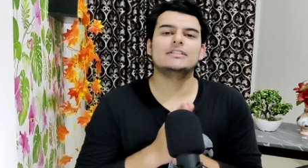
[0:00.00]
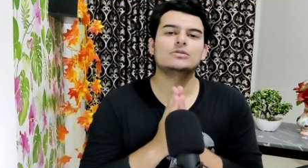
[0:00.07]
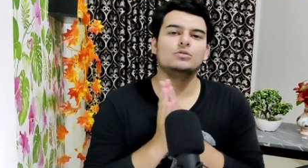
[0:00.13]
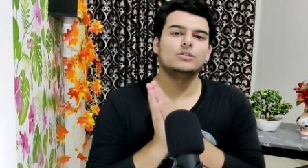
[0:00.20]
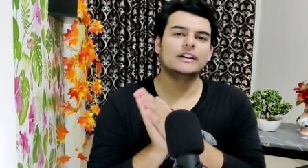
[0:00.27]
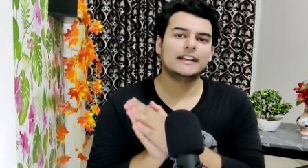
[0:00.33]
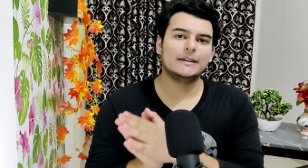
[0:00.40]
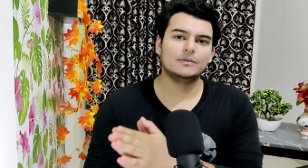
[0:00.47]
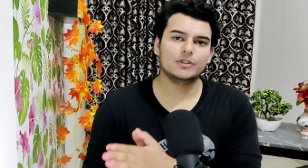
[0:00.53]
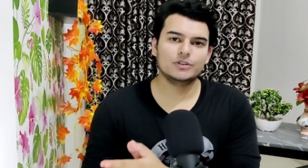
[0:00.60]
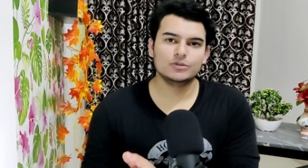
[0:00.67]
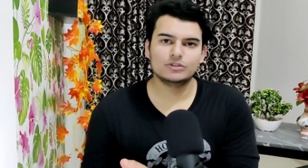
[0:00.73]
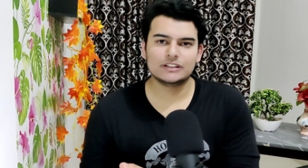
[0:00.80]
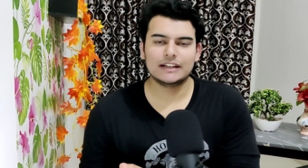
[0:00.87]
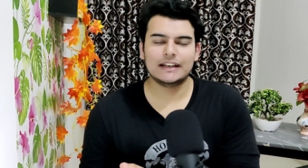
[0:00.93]
इसको क्रीम को
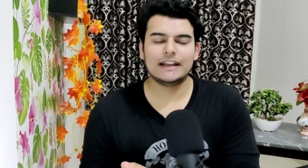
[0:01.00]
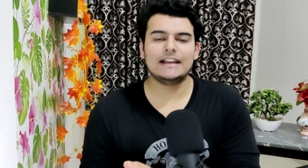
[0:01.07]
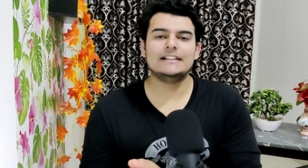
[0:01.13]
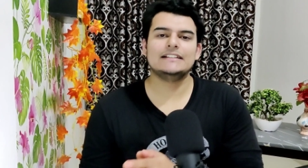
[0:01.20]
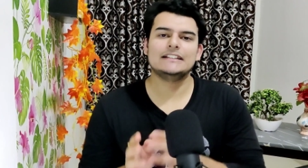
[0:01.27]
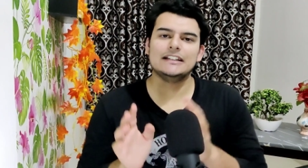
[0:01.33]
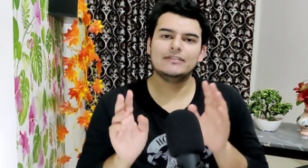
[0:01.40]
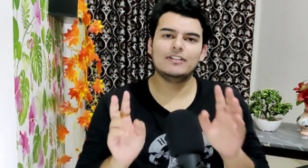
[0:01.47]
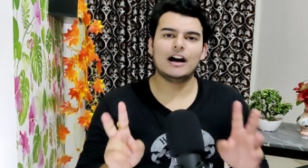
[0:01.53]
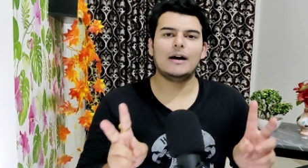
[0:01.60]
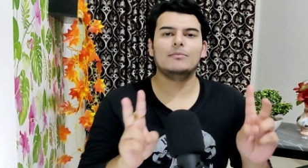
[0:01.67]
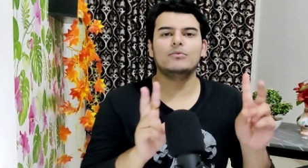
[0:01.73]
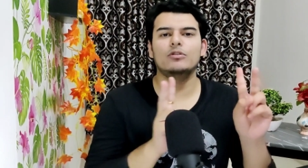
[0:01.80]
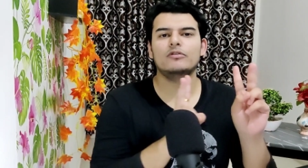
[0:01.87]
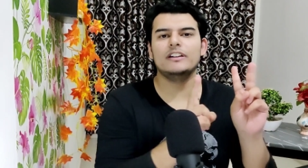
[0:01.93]
यूज़ करेंगे सिर्फ
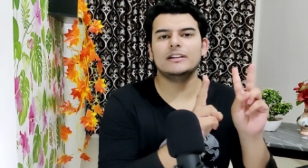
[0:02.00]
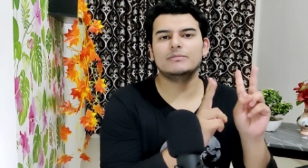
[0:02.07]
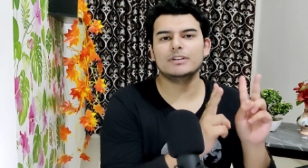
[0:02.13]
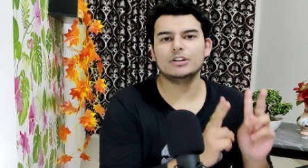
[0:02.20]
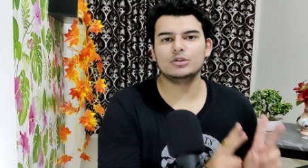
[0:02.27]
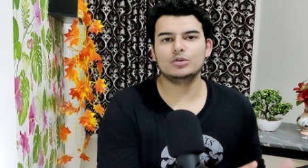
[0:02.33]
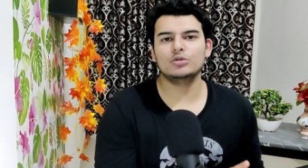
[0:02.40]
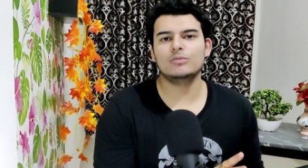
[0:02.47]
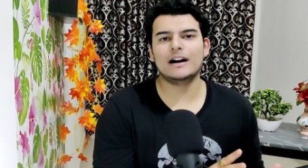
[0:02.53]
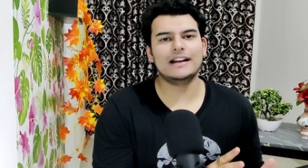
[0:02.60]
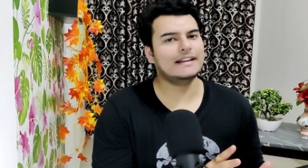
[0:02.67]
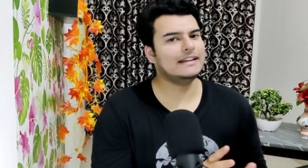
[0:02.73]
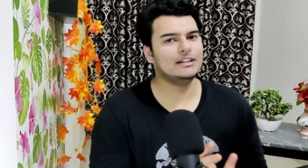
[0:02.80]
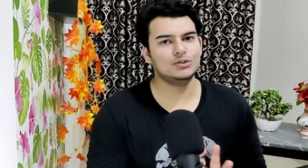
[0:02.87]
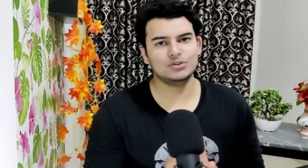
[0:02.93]
आपको वीक में दो
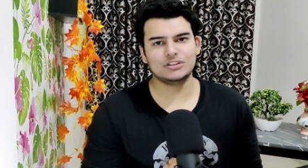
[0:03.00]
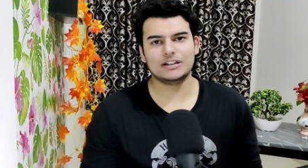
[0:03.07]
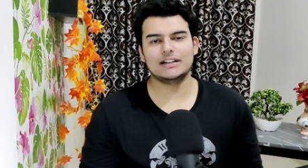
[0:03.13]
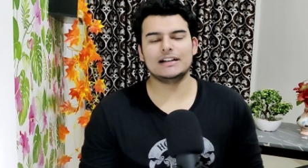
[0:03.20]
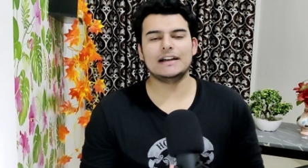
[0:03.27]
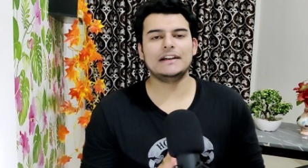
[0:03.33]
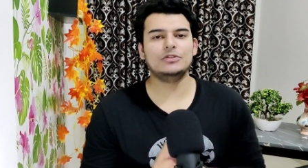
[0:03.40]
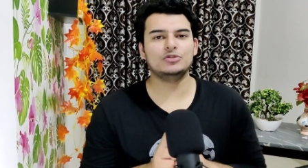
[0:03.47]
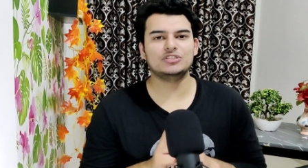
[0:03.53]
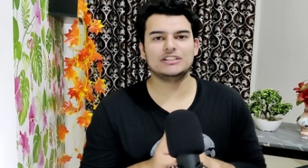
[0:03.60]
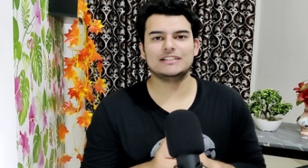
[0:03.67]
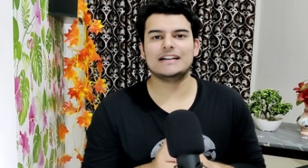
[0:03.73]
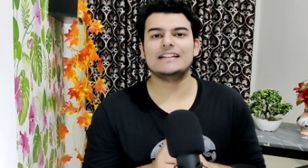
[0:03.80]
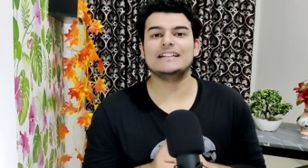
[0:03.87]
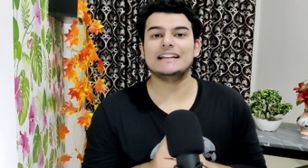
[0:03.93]
बार ही यूज़ करना है उससे
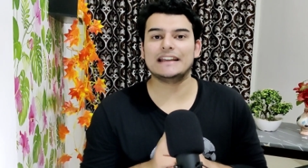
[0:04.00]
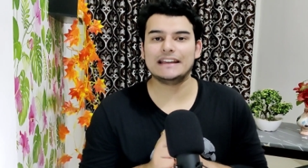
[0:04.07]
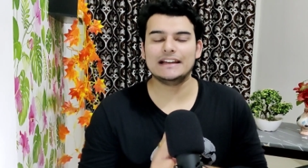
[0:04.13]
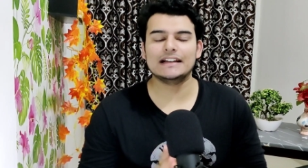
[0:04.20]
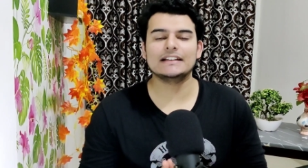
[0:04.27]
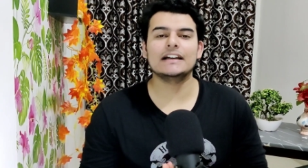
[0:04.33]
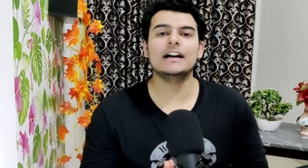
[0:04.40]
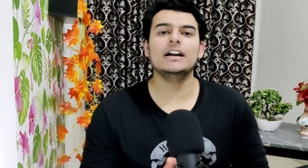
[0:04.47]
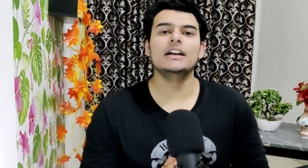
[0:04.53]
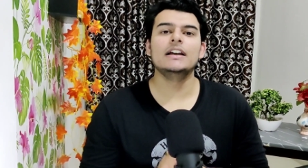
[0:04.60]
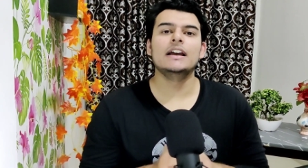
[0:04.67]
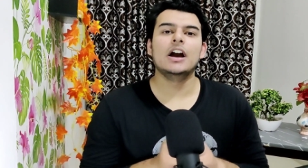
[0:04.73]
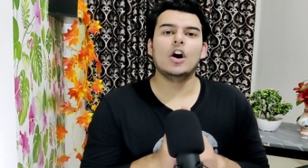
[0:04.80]
ज़्यादा नहीं करना